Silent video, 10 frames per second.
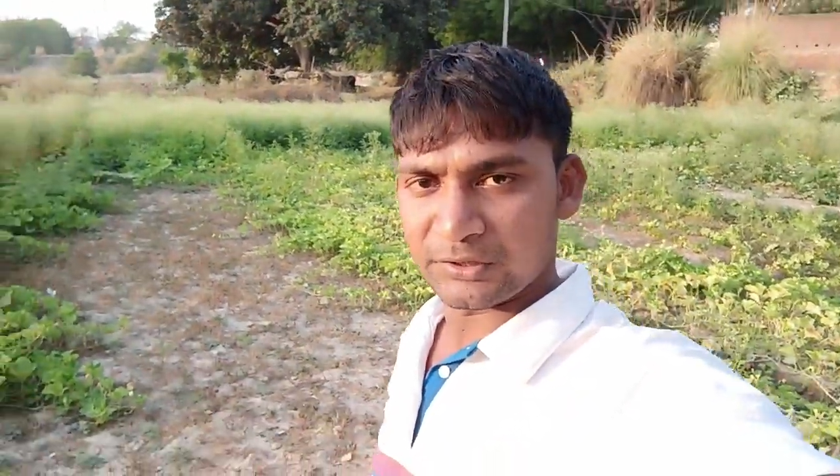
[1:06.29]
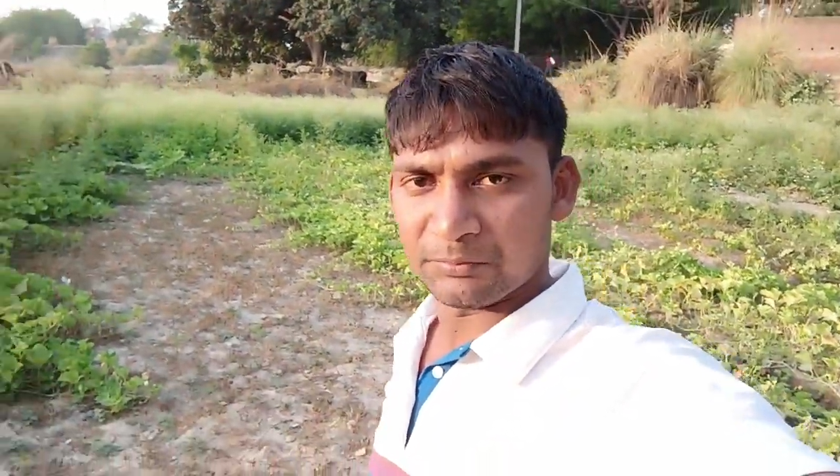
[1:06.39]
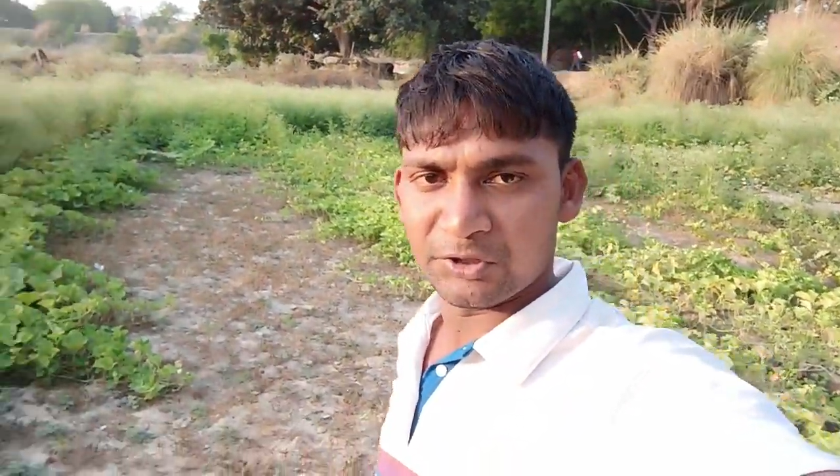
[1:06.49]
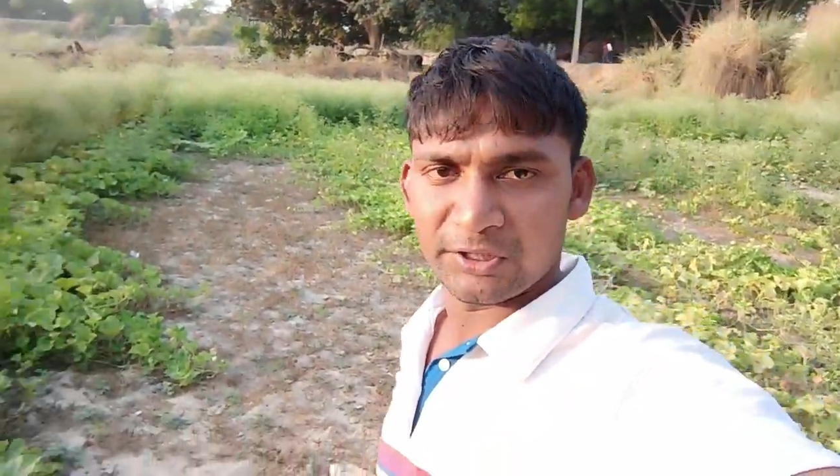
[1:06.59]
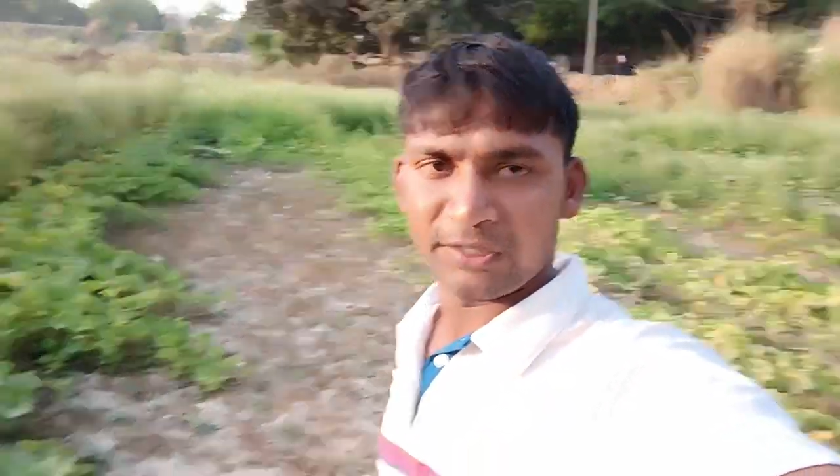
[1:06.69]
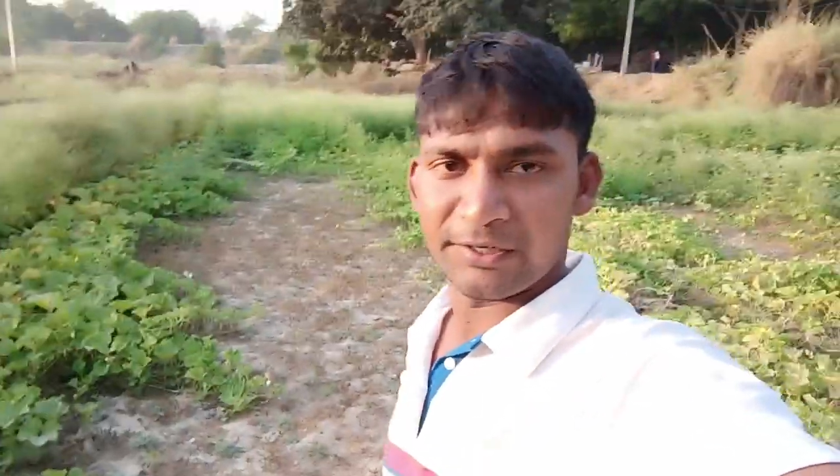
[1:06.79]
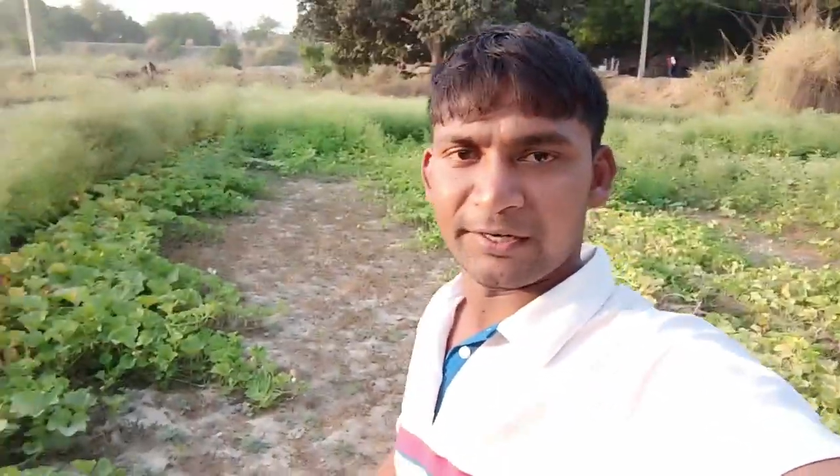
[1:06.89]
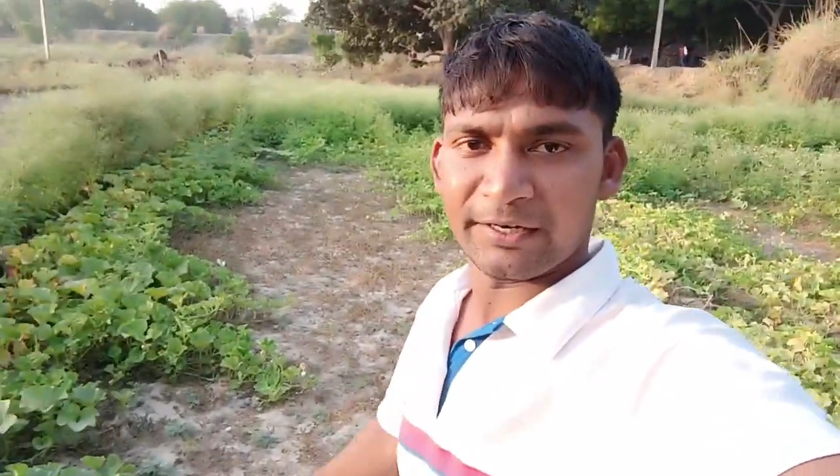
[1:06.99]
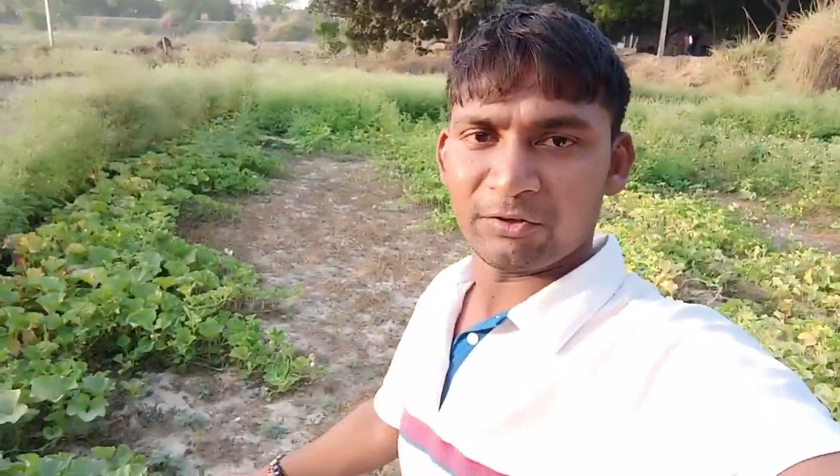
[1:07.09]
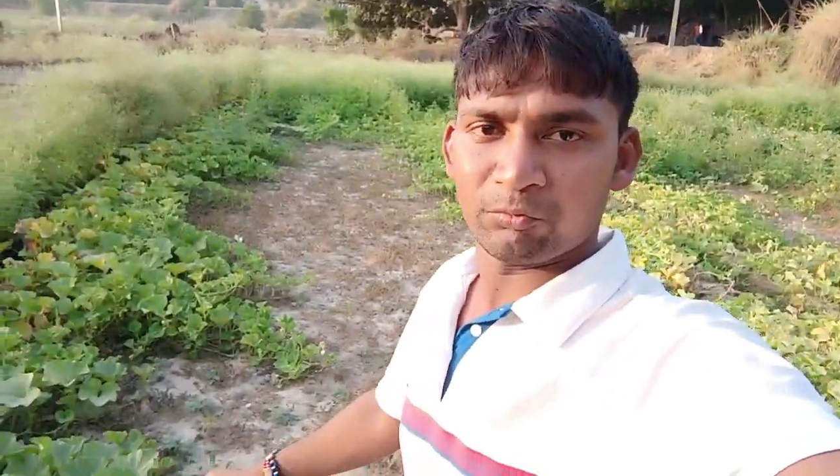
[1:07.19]
सब्जी है
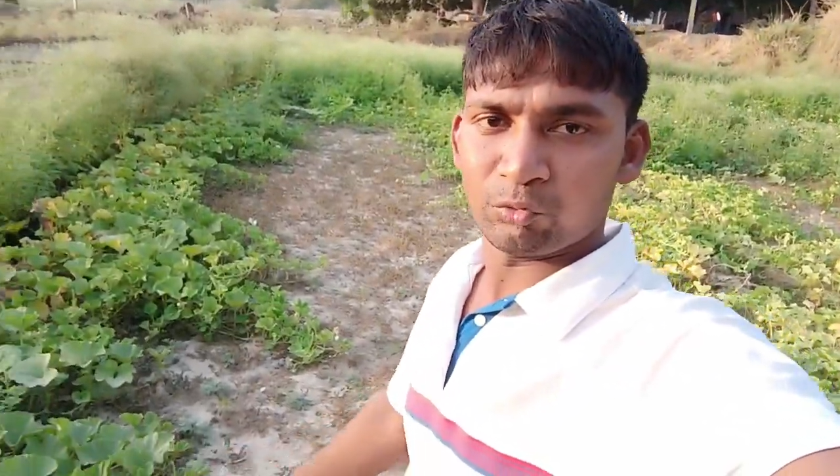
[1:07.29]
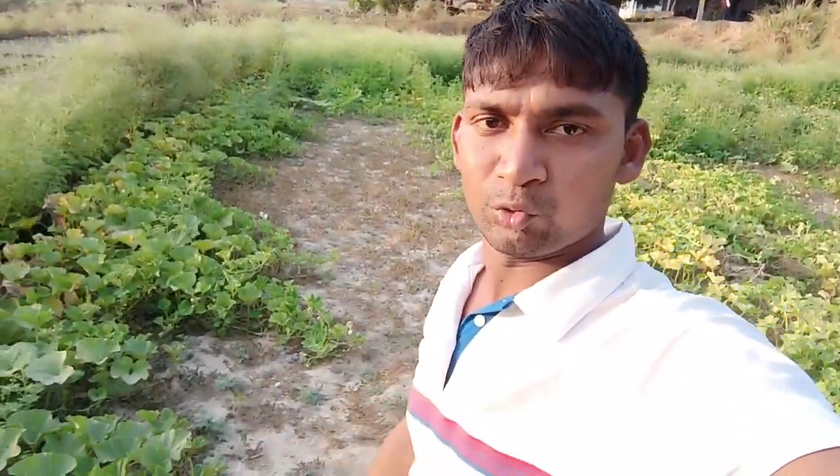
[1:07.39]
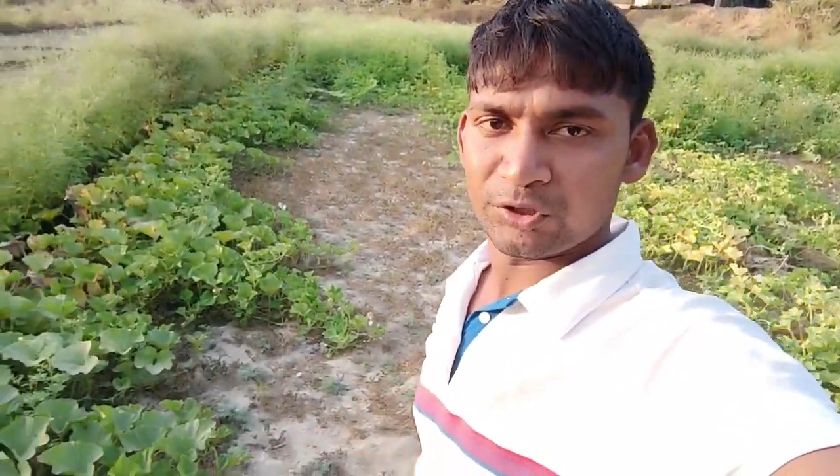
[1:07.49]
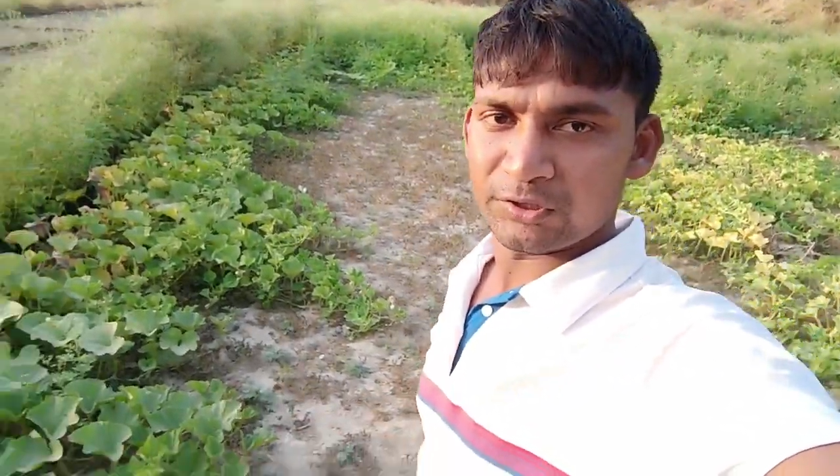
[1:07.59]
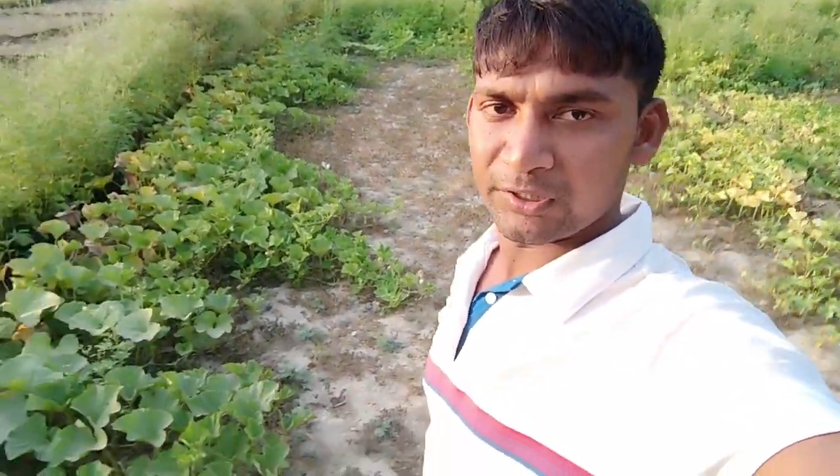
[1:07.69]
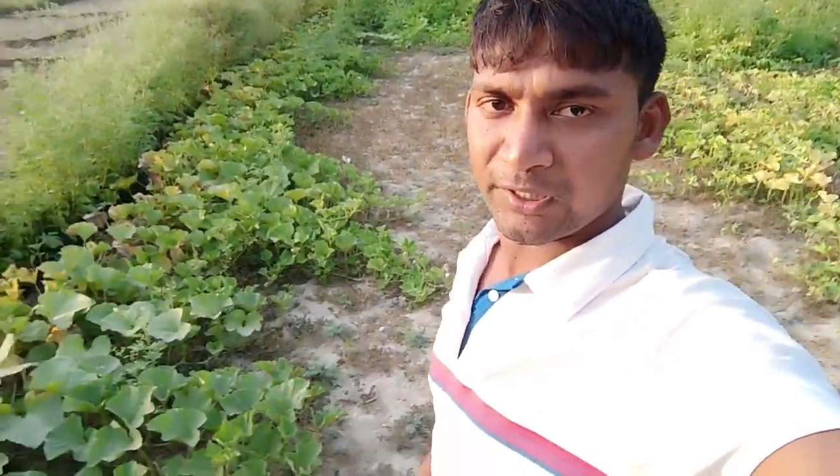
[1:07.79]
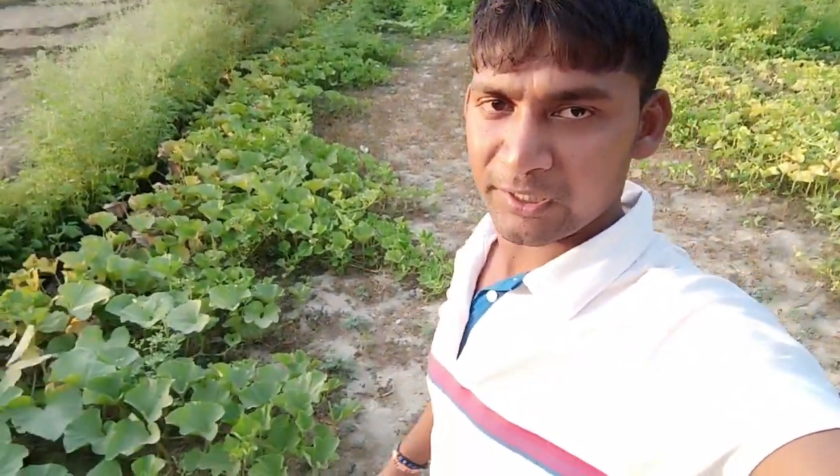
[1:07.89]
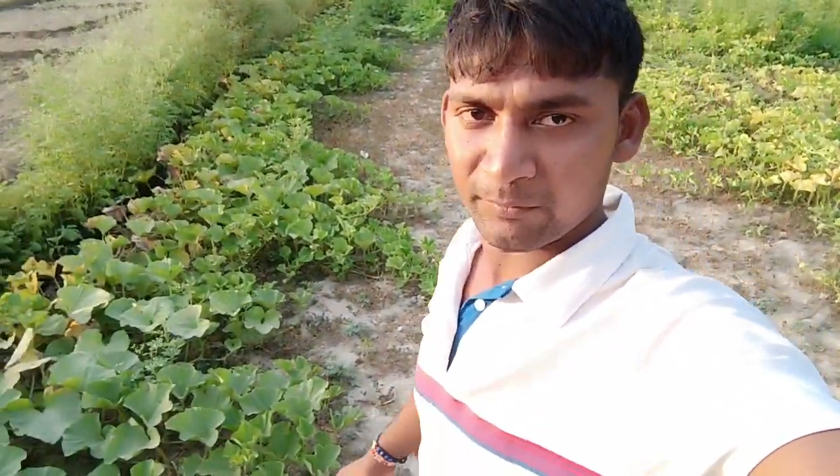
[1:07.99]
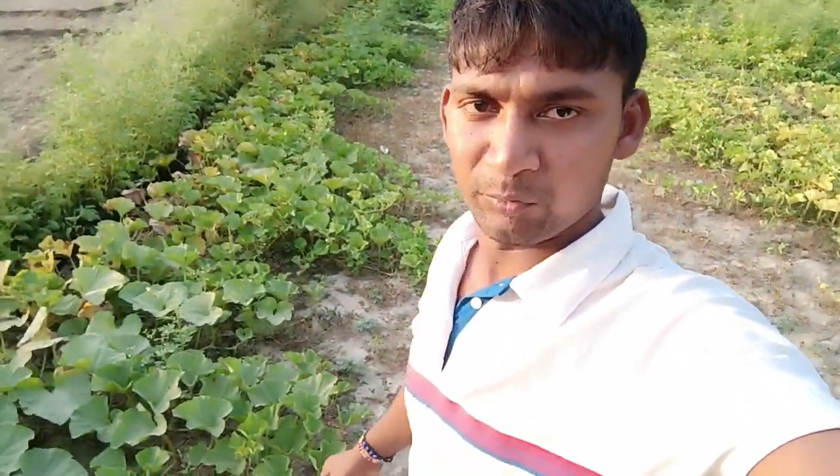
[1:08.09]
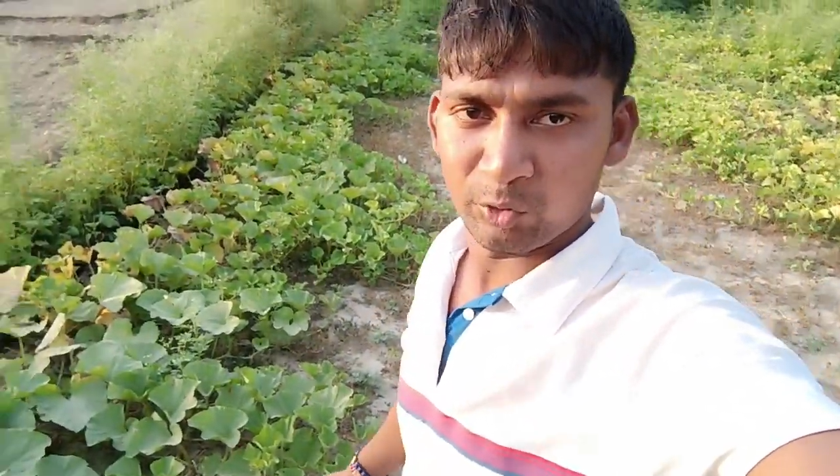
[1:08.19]
ड्रैगन फ्रूट की तरह है